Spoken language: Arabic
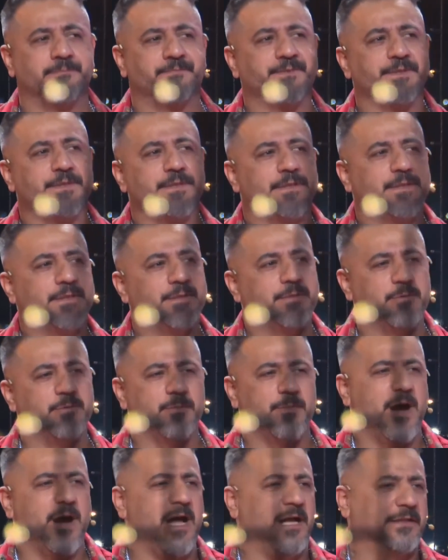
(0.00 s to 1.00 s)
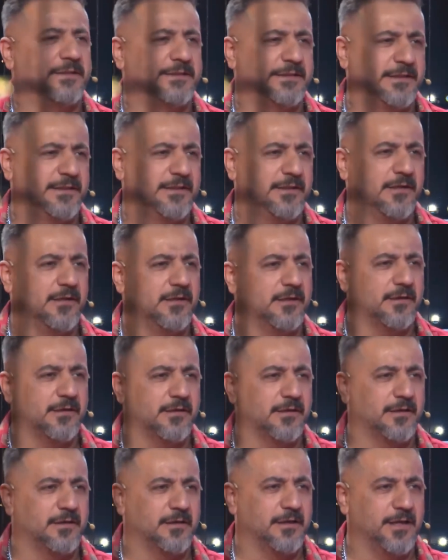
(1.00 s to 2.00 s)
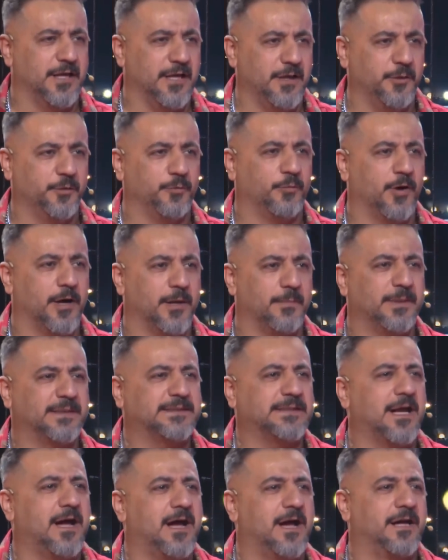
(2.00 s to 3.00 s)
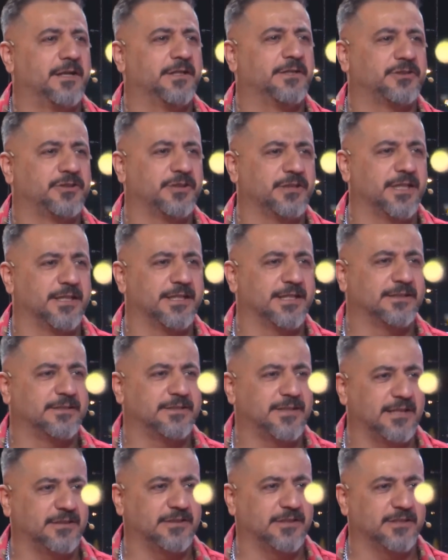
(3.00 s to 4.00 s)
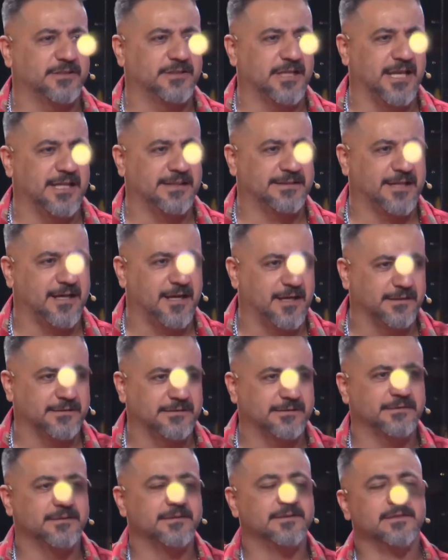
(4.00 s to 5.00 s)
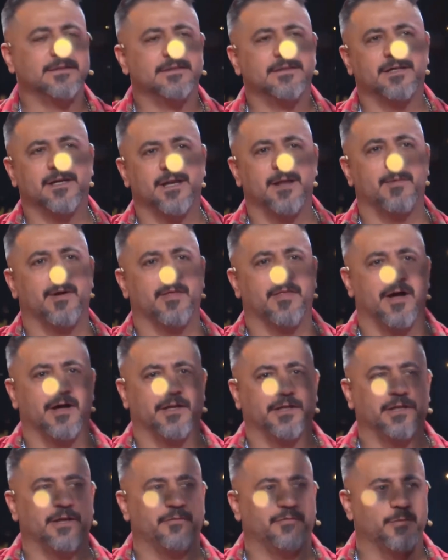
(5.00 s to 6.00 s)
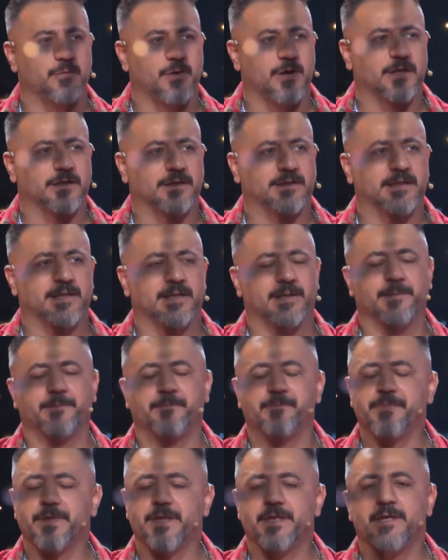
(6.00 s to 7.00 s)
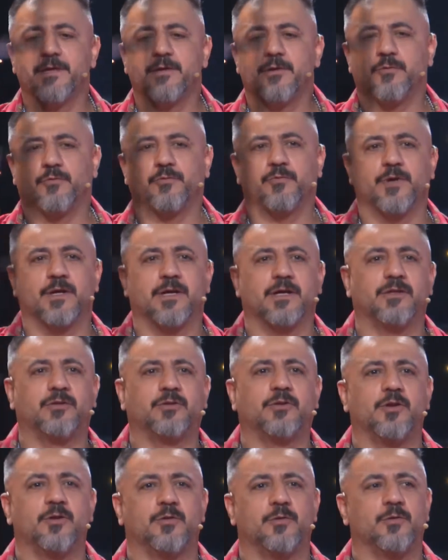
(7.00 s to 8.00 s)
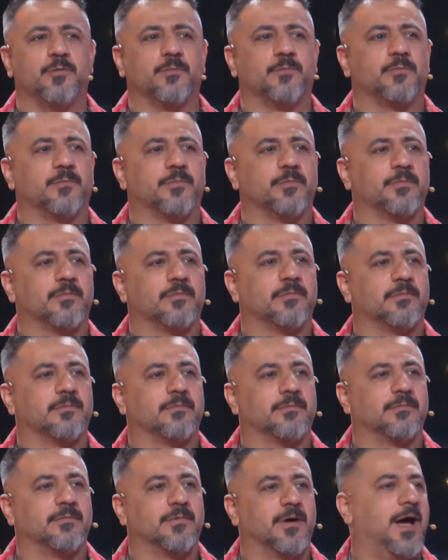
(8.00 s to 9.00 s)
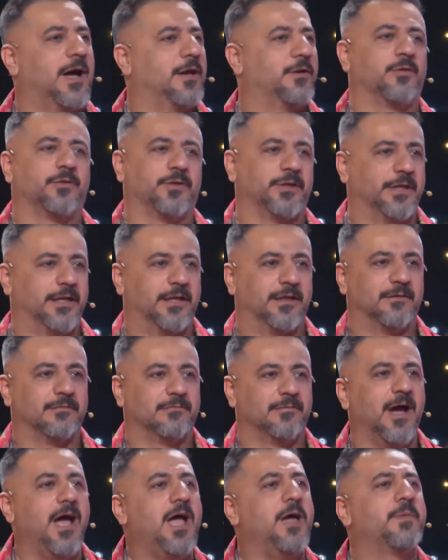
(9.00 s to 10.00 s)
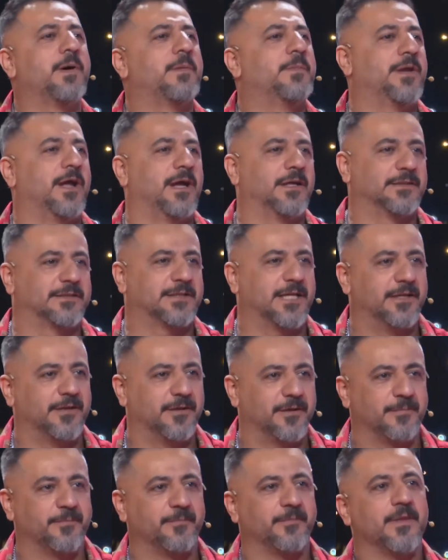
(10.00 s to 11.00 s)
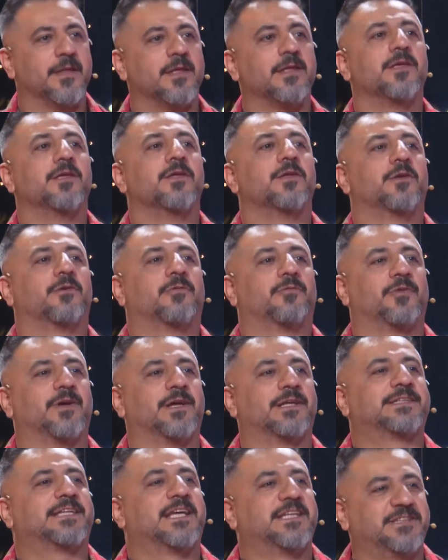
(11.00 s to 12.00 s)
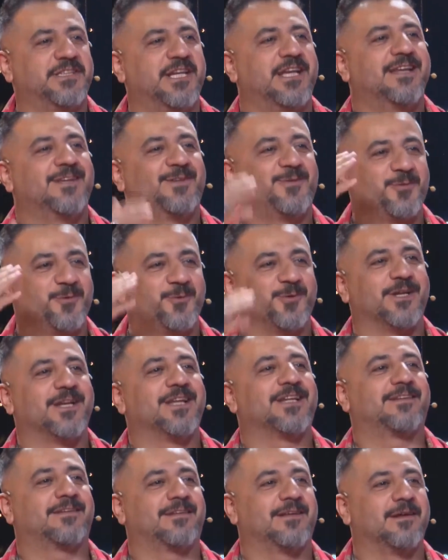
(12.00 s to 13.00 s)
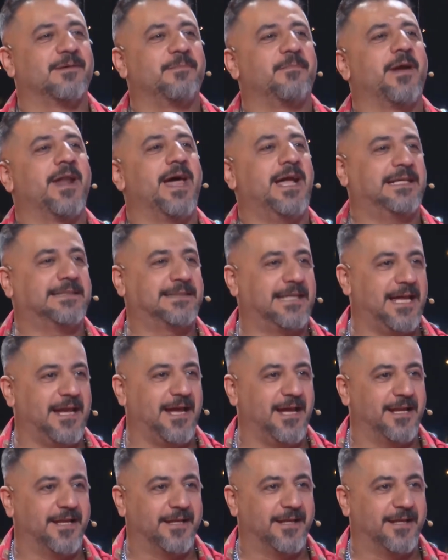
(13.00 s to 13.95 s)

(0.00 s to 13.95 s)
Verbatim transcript: وما عندي أه له عنوان بس اني كنا نسجل جلسات رمضانيه في وقتها فقلت لهم هاي الاغنيه احبها من انا صغير حلو. سجلت وقلت ما راح يزعل علي أيه.